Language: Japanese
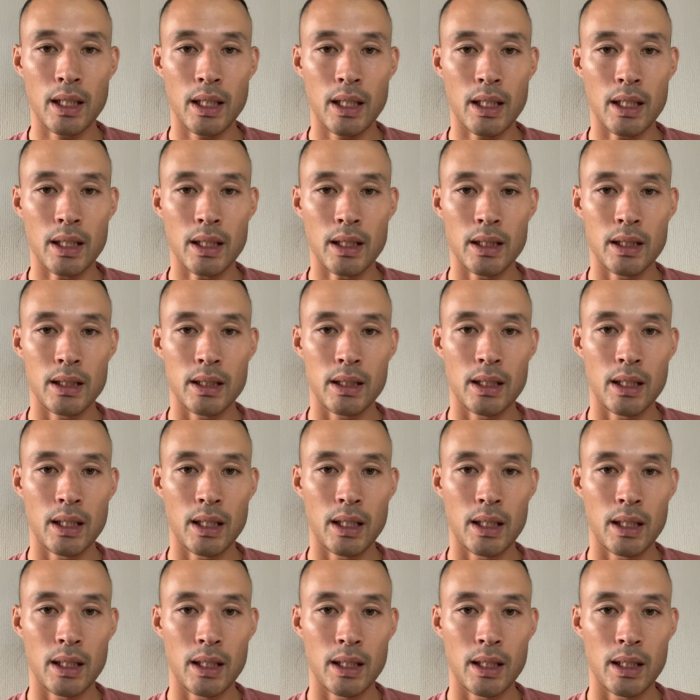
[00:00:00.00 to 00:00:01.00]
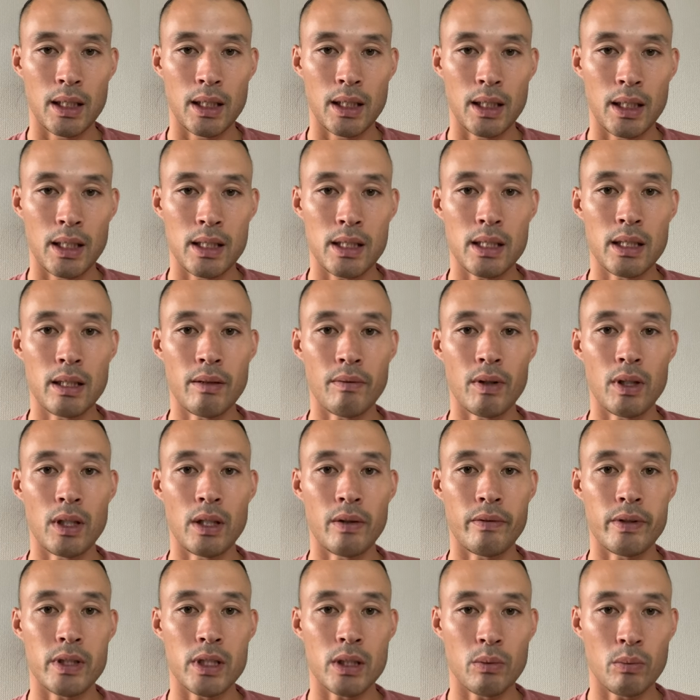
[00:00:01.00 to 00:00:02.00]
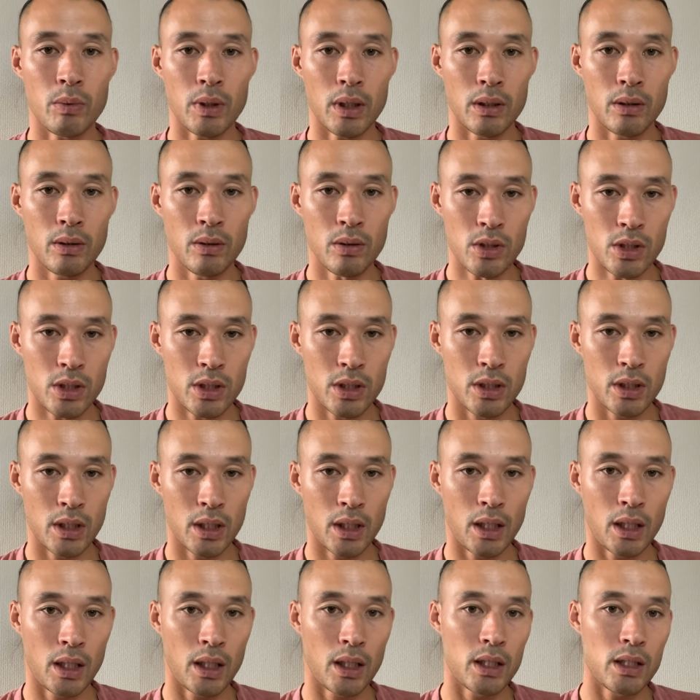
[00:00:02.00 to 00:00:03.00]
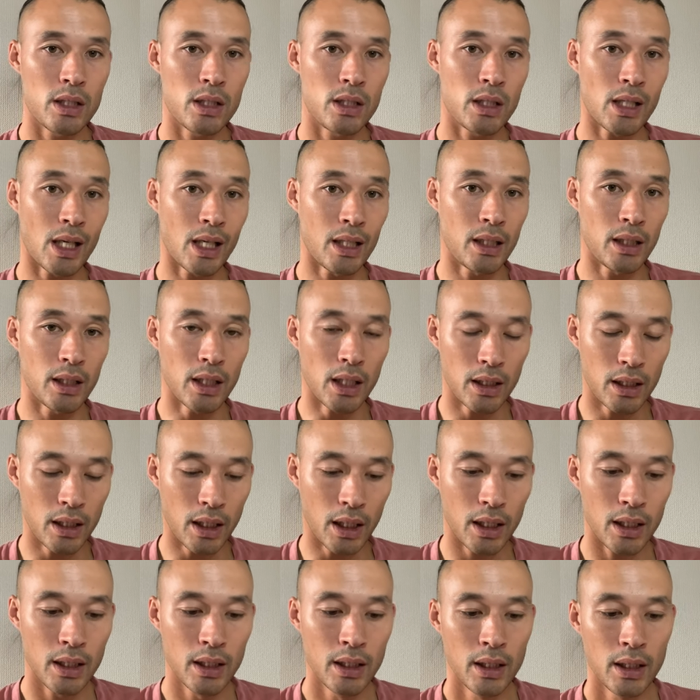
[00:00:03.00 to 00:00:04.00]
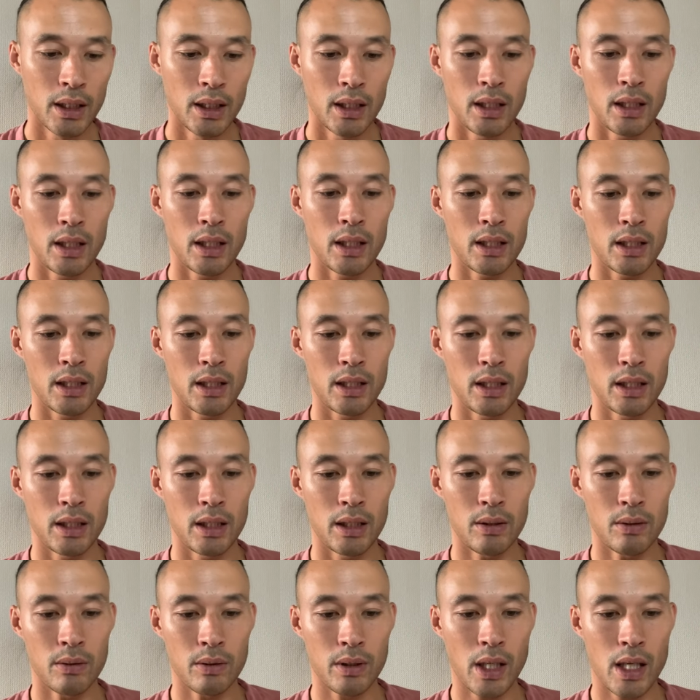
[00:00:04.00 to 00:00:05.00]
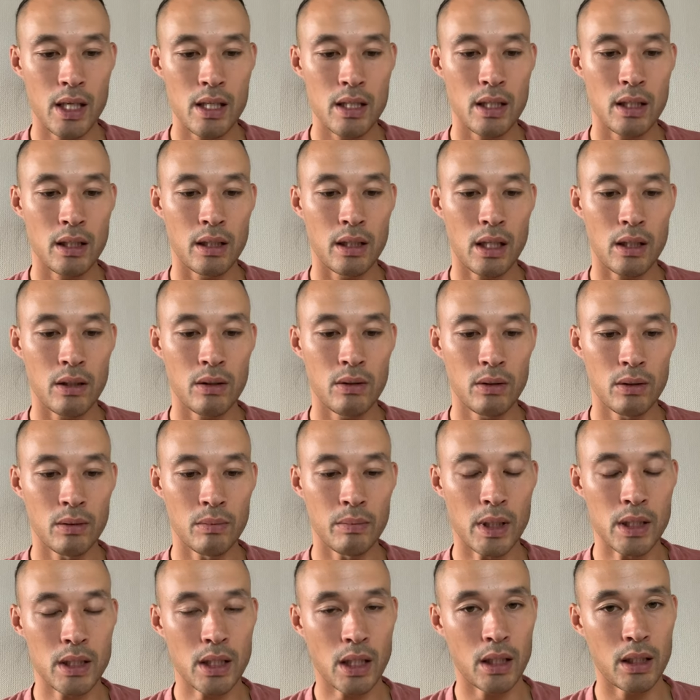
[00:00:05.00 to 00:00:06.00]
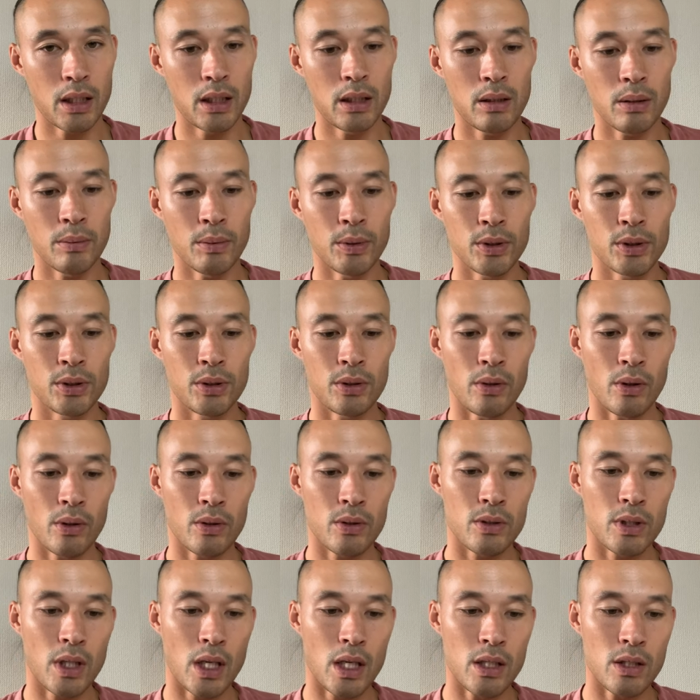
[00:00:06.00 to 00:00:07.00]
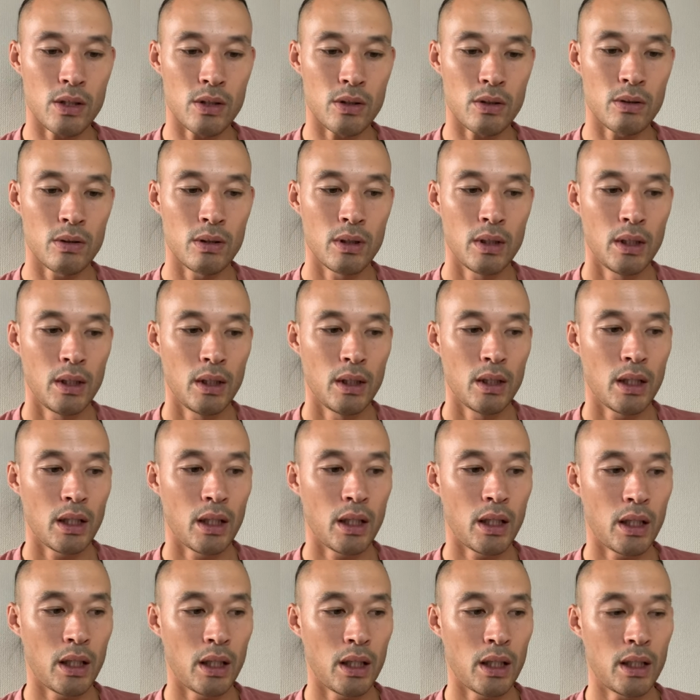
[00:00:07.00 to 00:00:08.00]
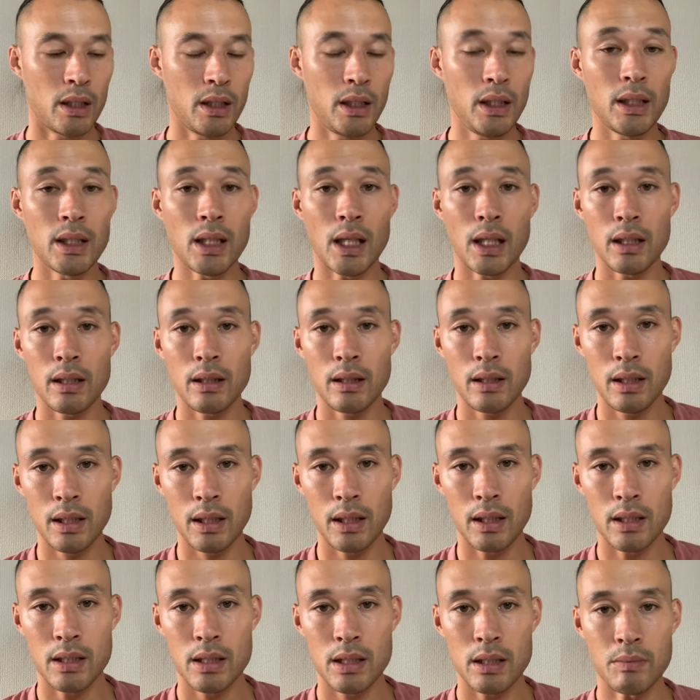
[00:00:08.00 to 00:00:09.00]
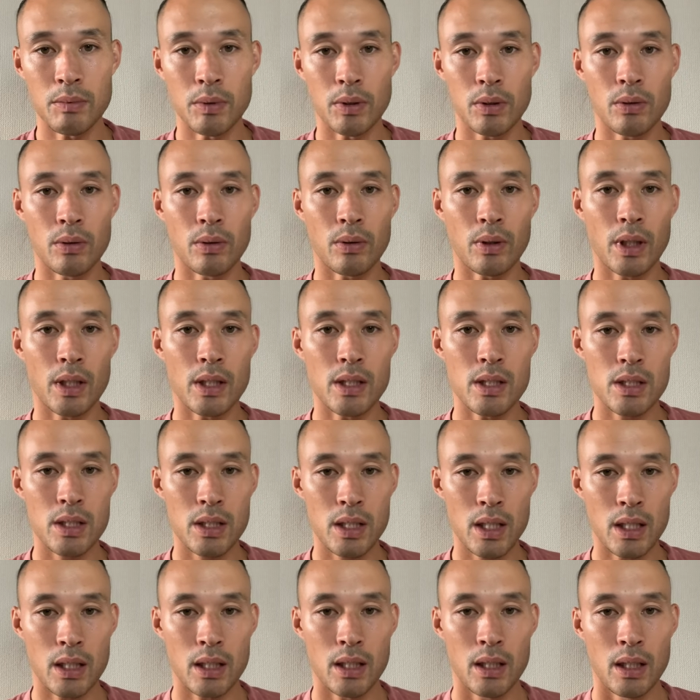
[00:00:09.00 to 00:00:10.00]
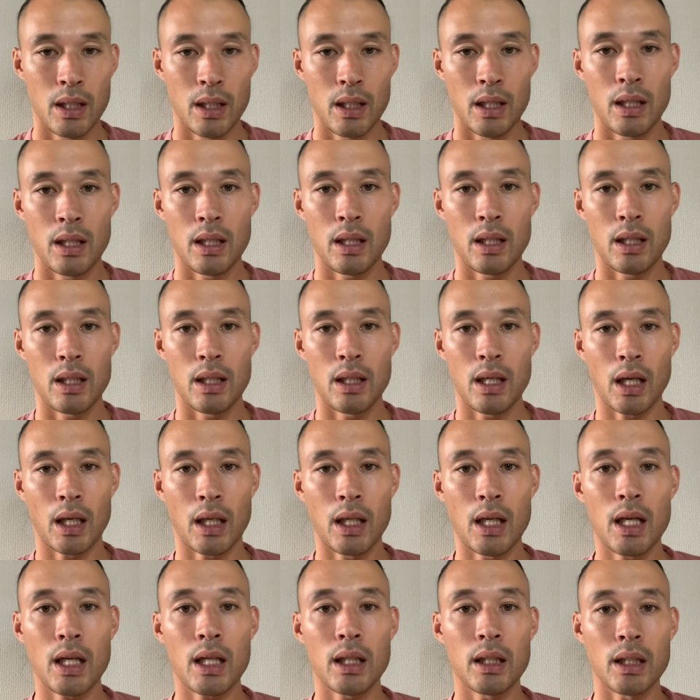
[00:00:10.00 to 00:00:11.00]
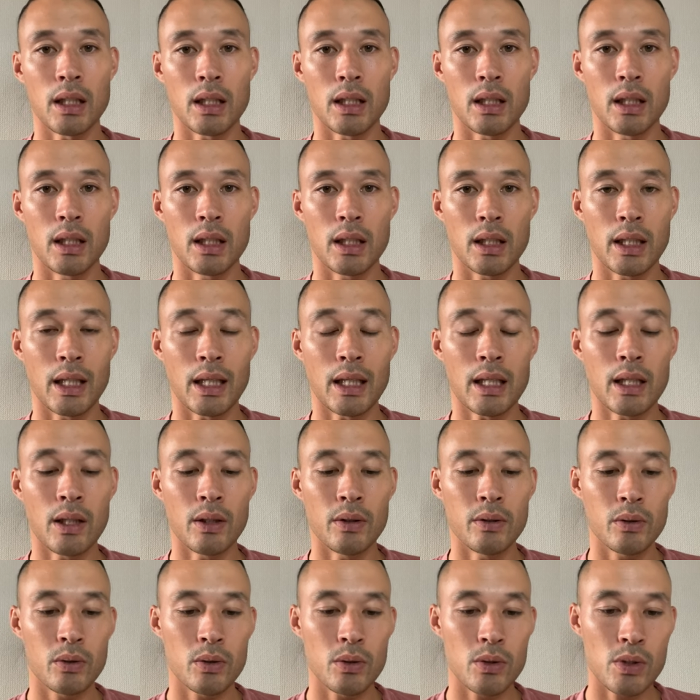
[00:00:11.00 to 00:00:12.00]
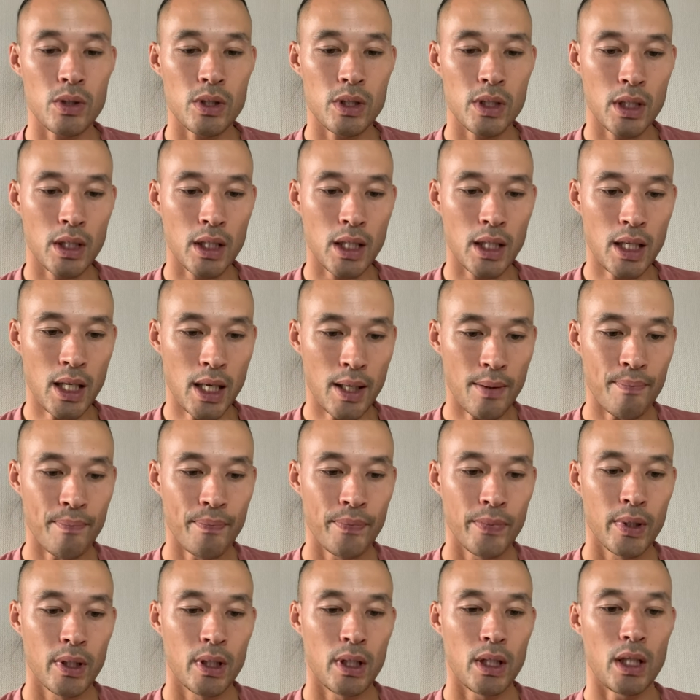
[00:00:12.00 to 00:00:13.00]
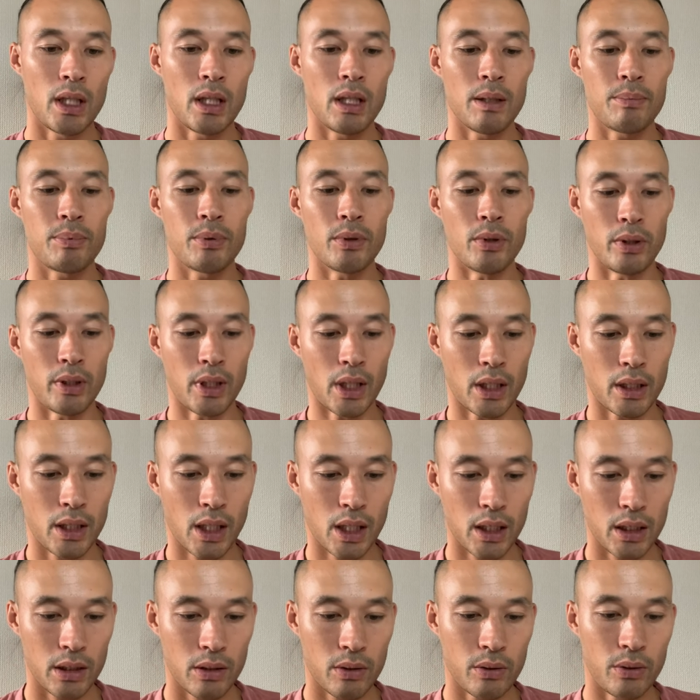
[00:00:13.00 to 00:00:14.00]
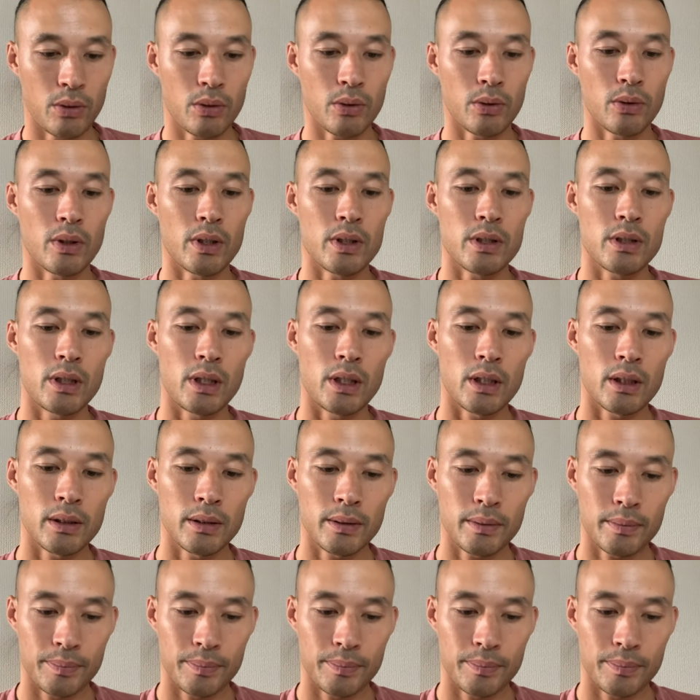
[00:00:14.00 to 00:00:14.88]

から、えー、NCW デビジョン1の、えー、試合に出て、えー、4回戦になると、まあ、3人とも主力選手、えー、になって、チームに貢献して、えー、明らかな結果を残してから、えー、プロになったということですね。